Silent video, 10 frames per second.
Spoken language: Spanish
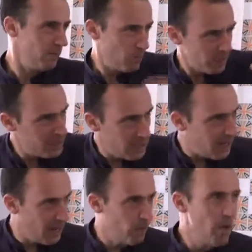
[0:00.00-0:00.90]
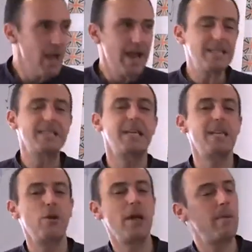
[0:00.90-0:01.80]
por decirte algo. Es decir,
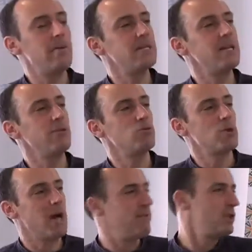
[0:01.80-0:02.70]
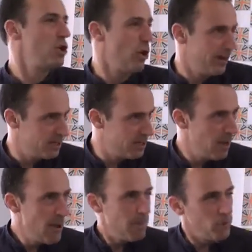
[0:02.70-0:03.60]
de lo que hablabas era de tus aficiones,
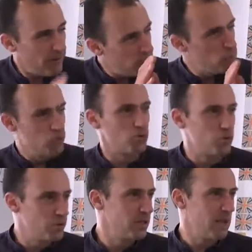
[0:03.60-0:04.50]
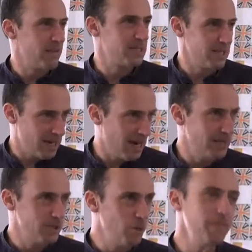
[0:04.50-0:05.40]
no de tus temas
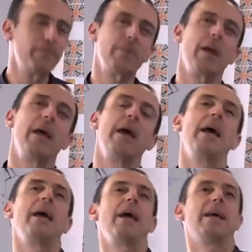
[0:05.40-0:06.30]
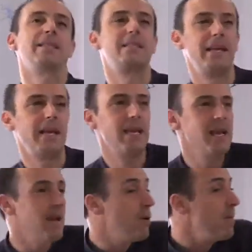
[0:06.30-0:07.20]
centrales, ¿no? Este,
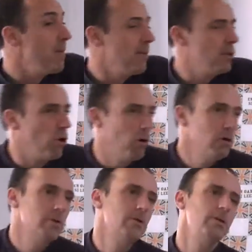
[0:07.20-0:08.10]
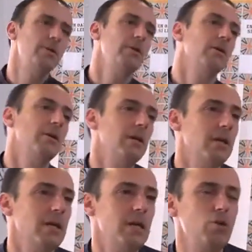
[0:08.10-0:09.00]
y Laura me invitó,
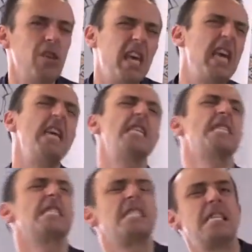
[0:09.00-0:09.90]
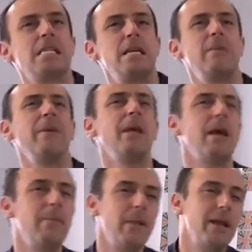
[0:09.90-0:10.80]
y yo dije,
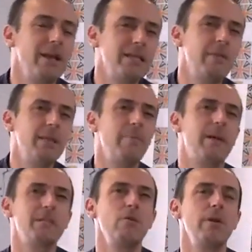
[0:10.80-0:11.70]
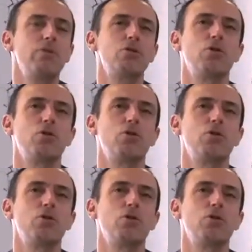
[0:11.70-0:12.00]
inicialmente para hacer un libro